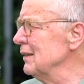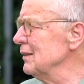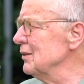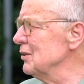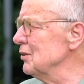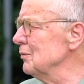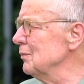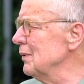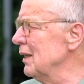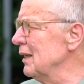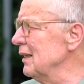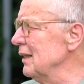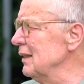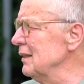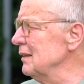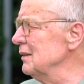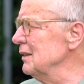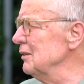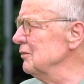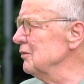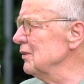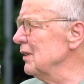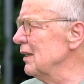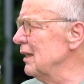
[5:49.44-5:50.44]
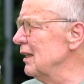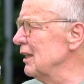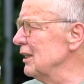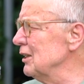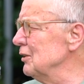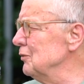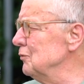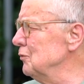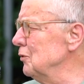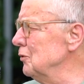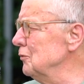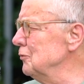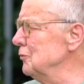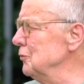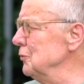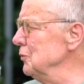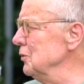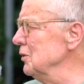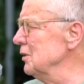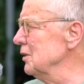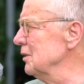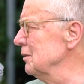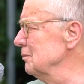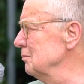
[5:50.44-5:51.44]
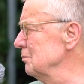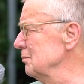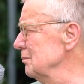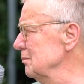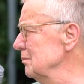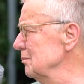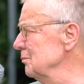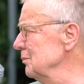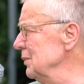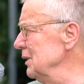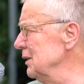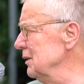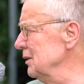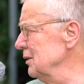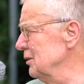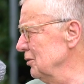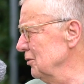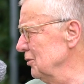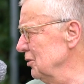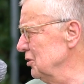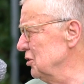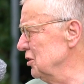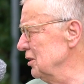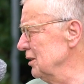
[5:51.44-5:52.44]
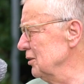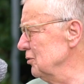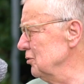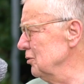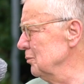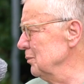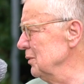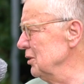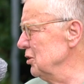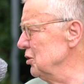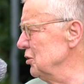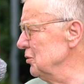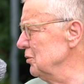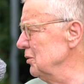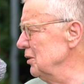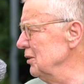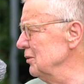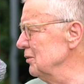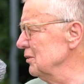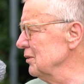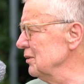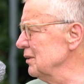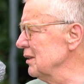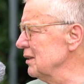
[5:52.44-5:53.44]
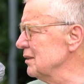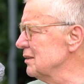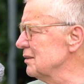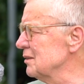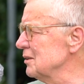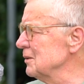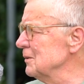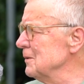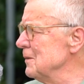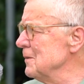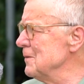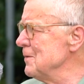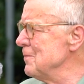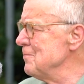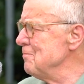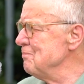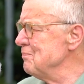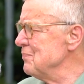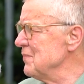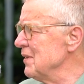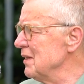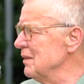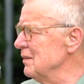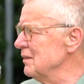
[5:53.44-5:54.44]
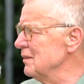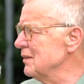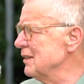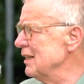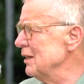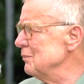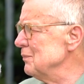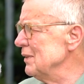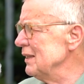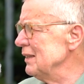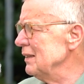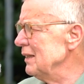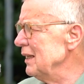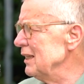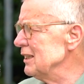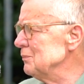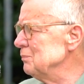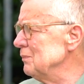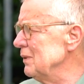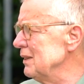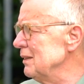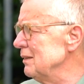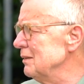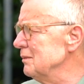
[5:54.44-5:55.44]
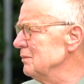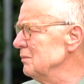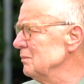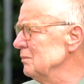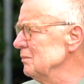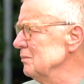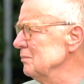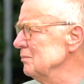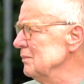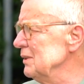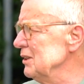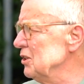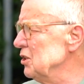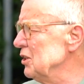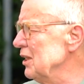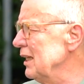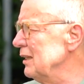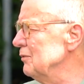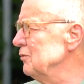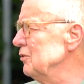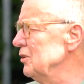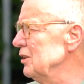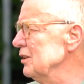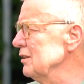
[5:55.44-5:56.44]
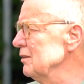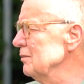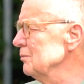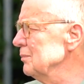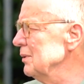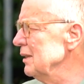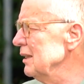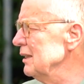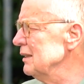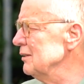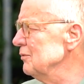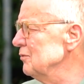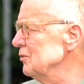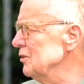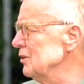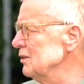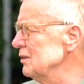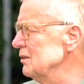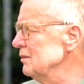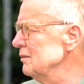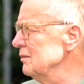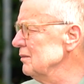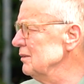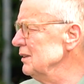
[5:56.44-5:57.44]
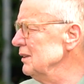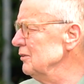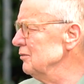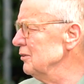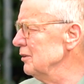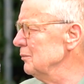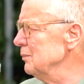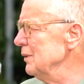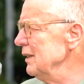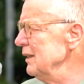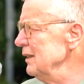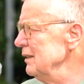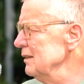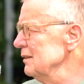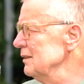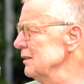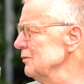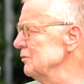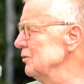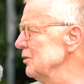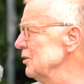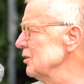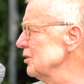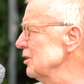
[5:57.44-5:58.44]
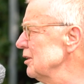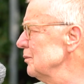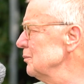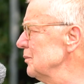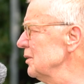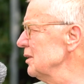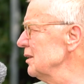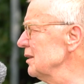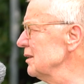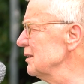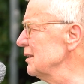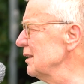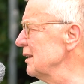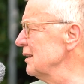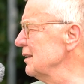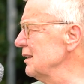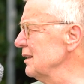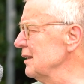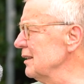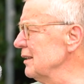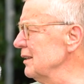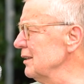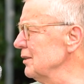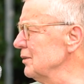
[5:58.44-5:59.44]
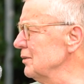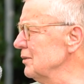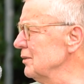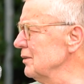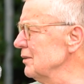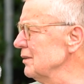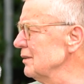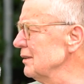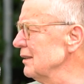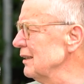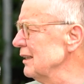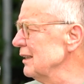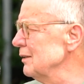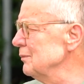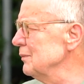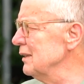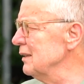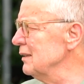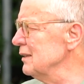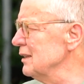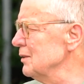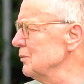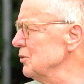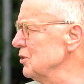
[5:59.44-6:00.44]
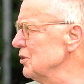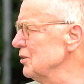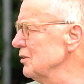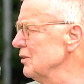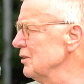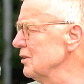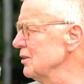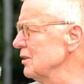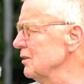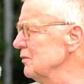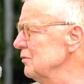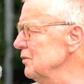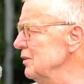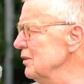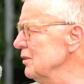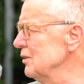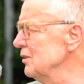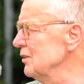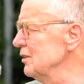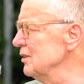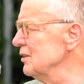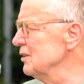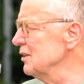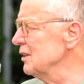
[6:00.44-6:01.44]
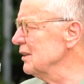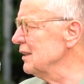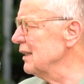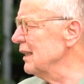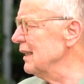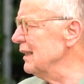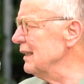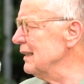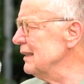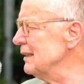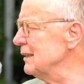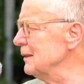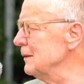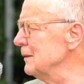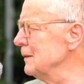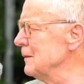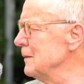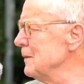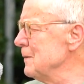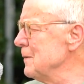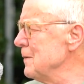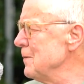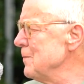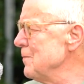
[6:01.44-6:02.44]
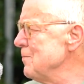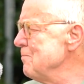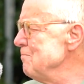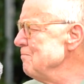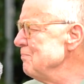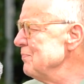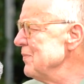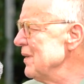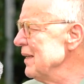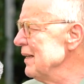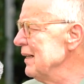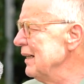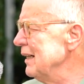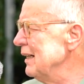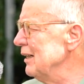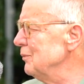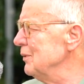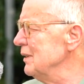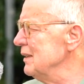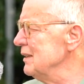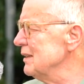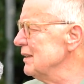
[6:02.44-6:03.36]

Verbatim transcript: Zum einen die Frage, wofür bittet Deutschland um Entschuldigung? Das kann man erstmal mit Schlagworten beantworten, die Verbrechen, den Völkermord an Herero und Nama zwischen 1904 und 1908. Aber